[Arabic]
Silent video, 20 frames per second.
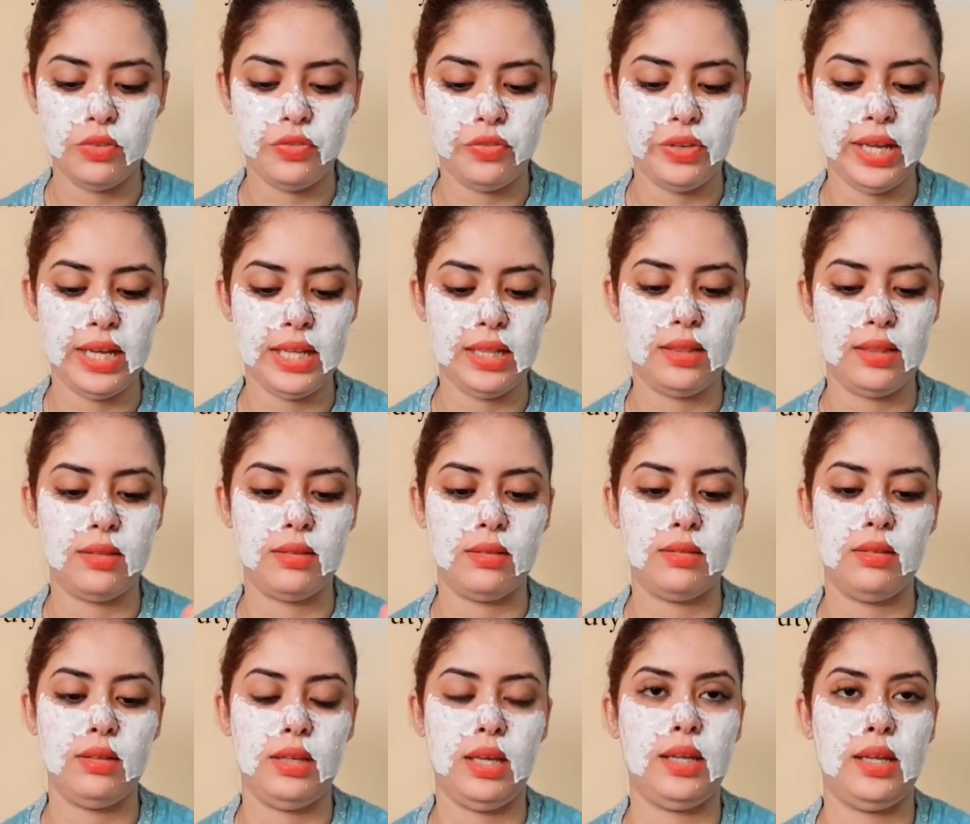في هاد
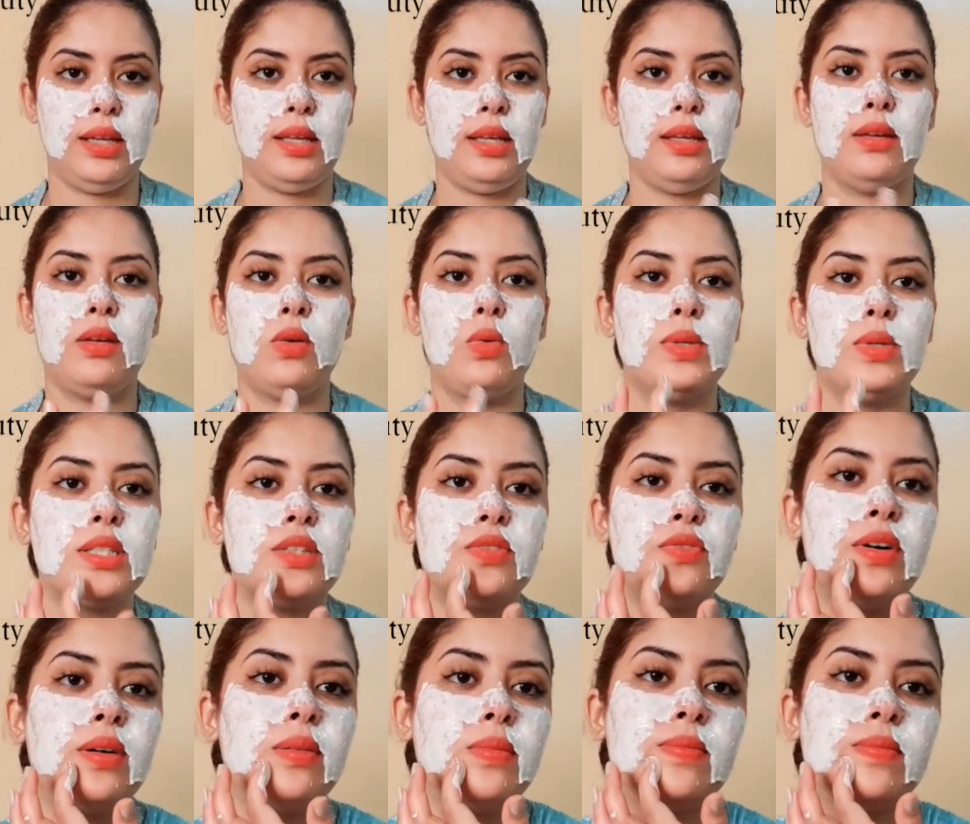يعني
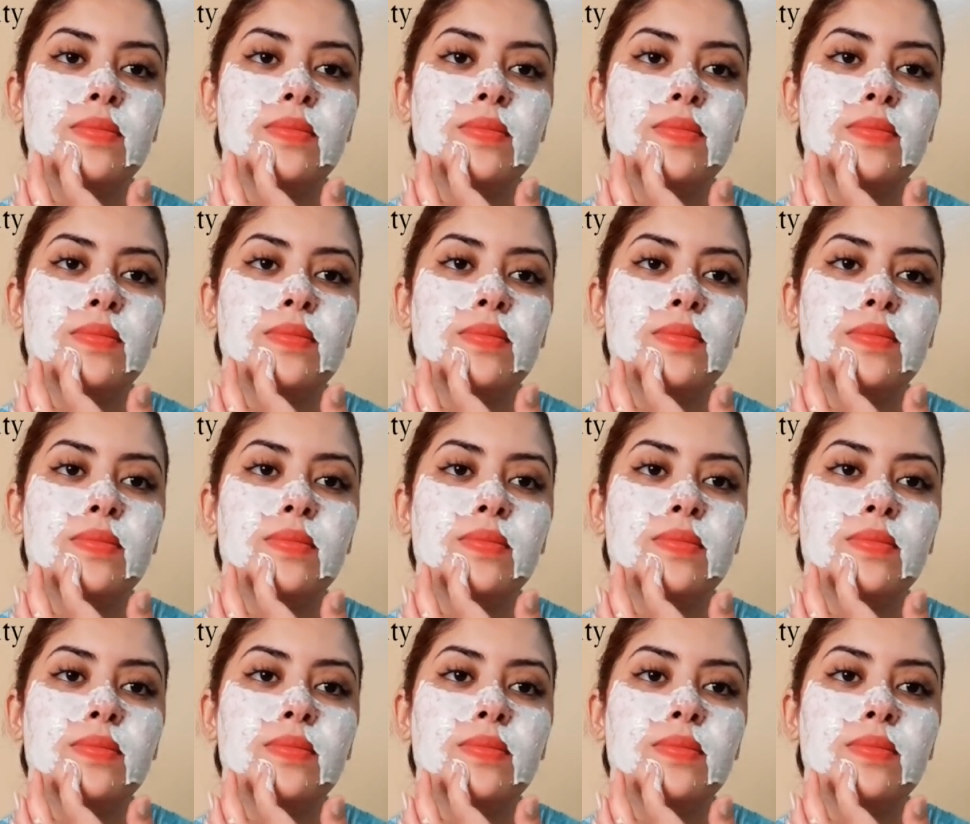الوصفه